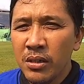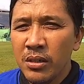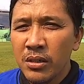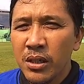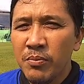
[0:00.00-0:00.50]

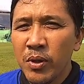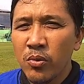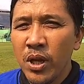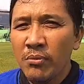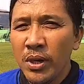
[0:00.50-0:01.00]
kiper
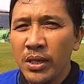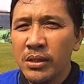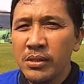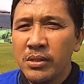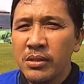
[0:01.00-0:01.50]
utama
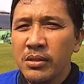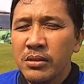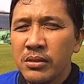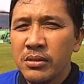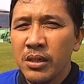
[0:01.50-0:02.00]

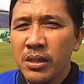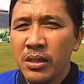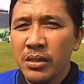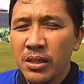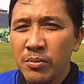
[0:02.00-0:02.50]
jadi
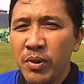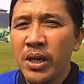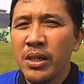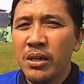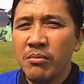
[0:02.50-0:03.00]
kita
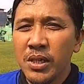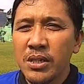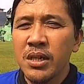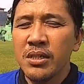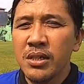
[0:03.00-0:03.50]
sebenarnya
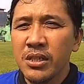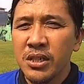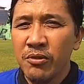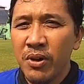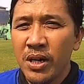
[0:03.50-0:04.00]
menyesal sih
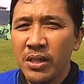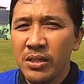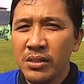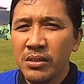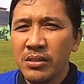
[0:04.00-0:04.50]
kecewa e,
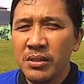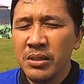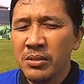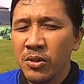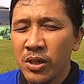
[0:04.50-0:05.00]

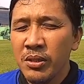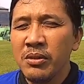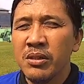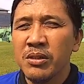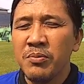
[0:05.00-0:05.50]
sorry
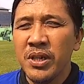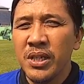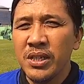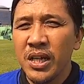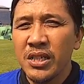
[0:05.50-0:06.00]
sebenarnya
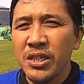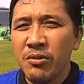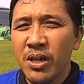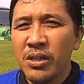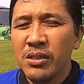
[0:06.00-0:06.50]
kita
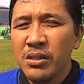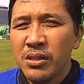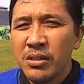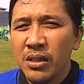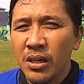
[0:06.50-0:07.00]
kecewa
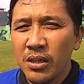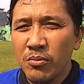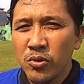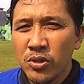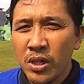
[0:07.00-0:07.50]
dengan
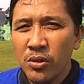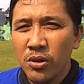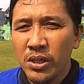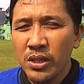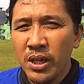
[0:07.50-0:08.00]
keputusan
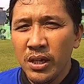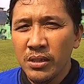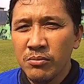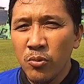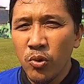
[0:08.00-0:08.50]
Yogi yang
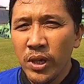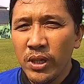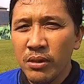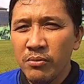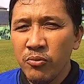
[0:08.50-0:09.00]

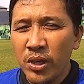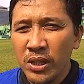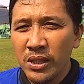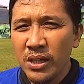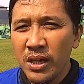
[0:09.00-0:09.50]
mungkin buat
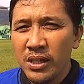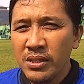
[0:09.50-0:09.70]
kita